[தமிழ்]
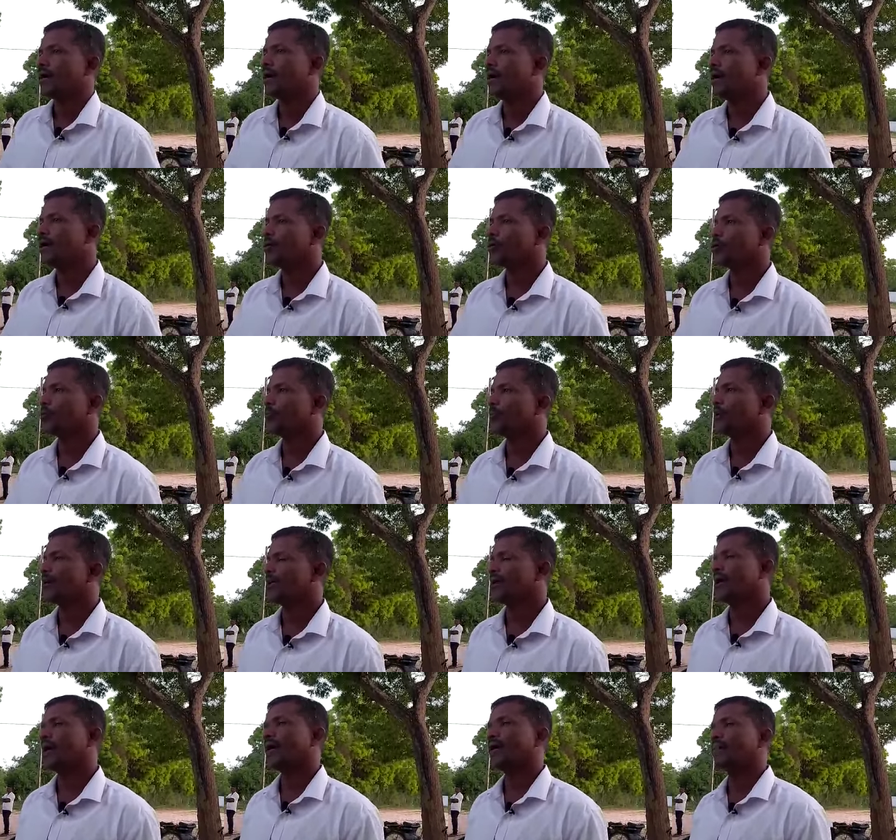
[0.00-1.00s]
ஏழு
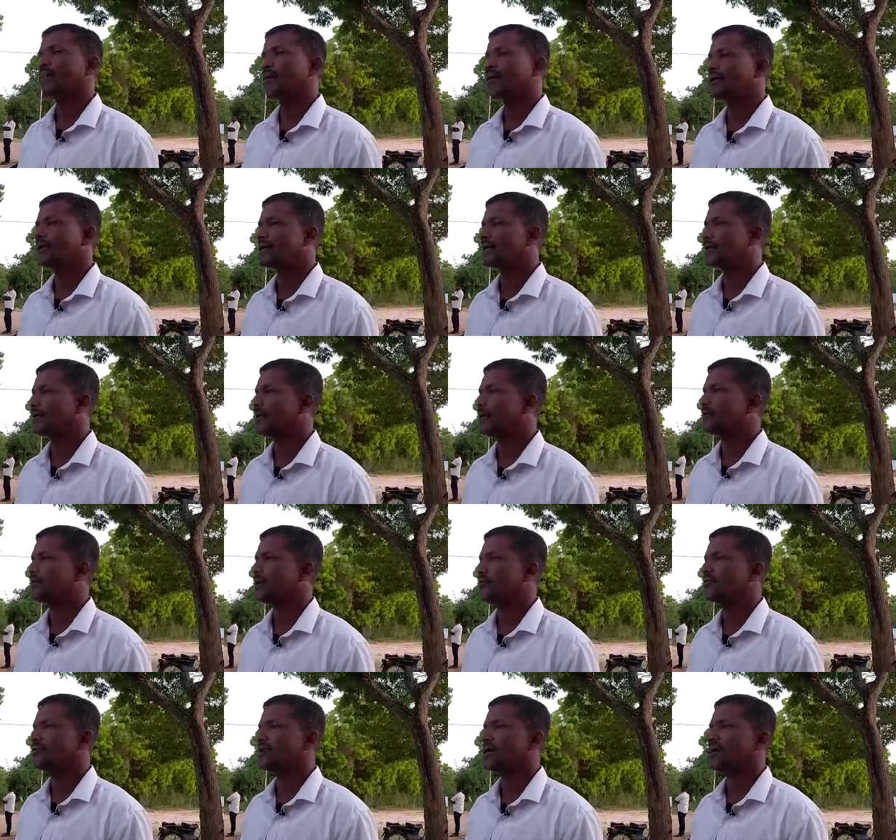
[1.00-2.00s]
உறுப்பினர்களை நாங்கள் பெற்றிருந்தால்
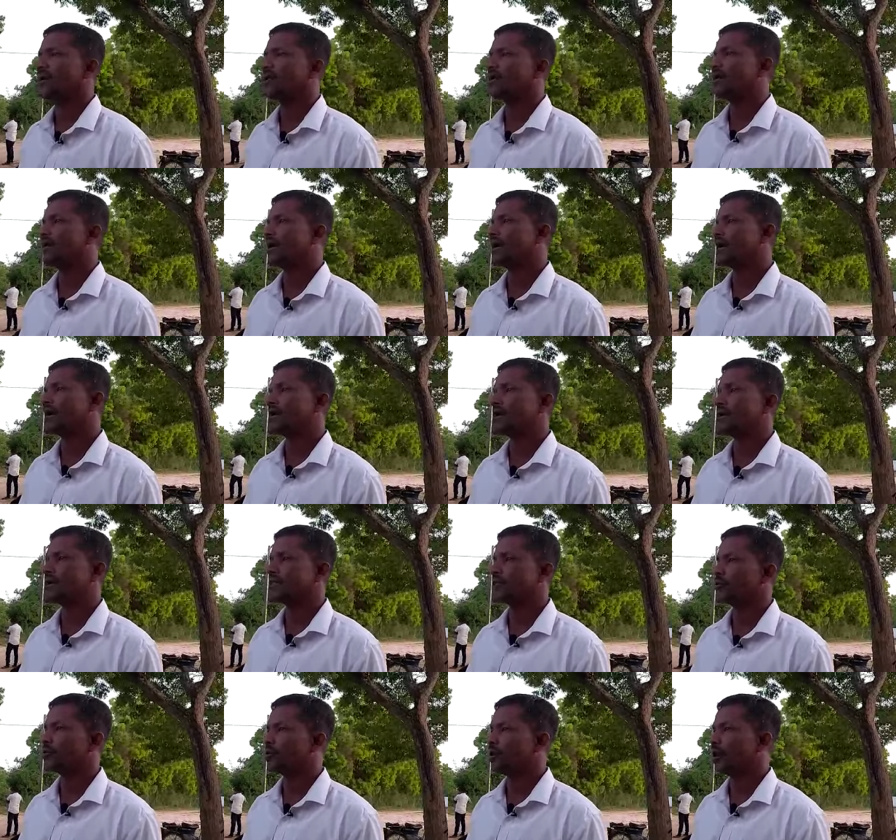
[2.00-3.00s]
தவிசாளர் நாங்கள்
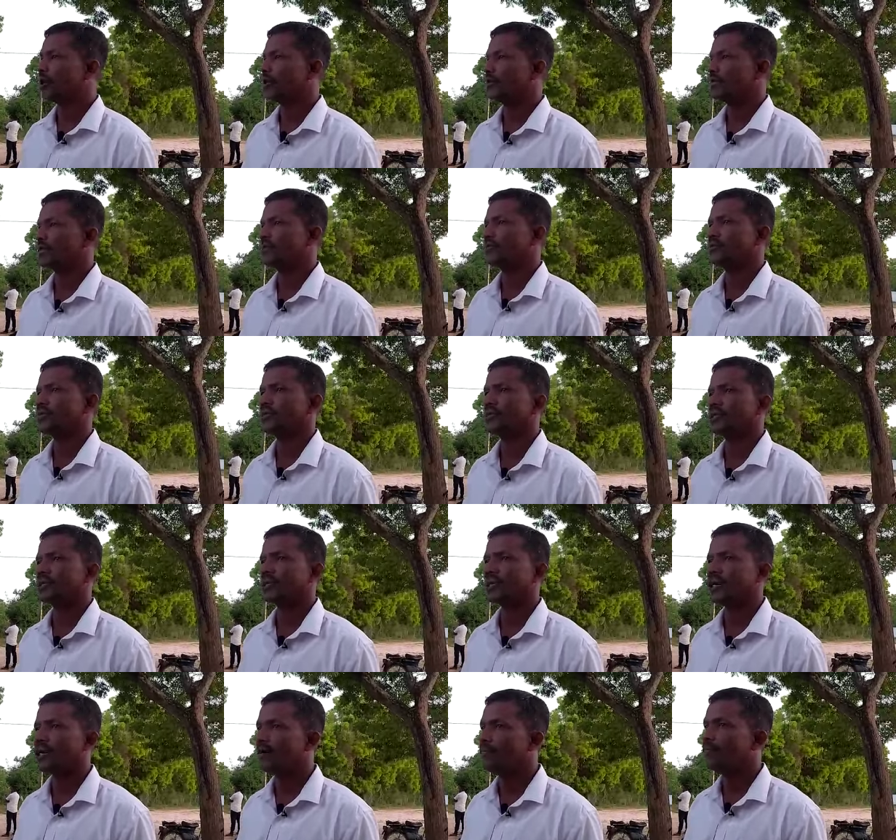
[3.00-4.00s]
நினைத்த ஒரு ஆளை தெரிவு
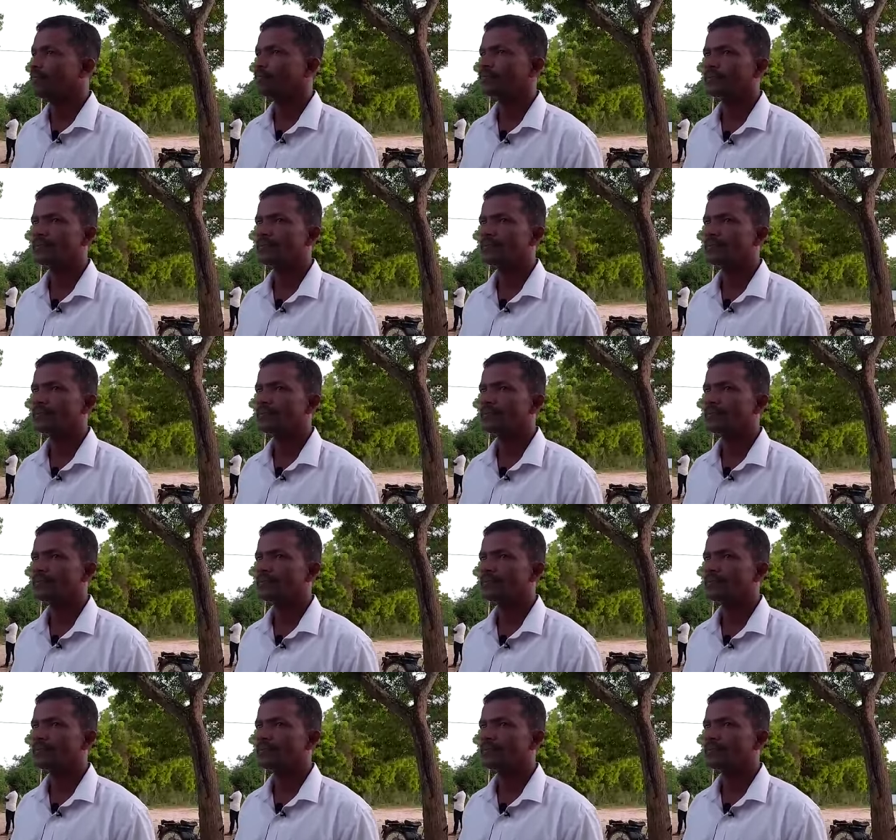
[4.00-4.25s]
செய்திருக்கலாம்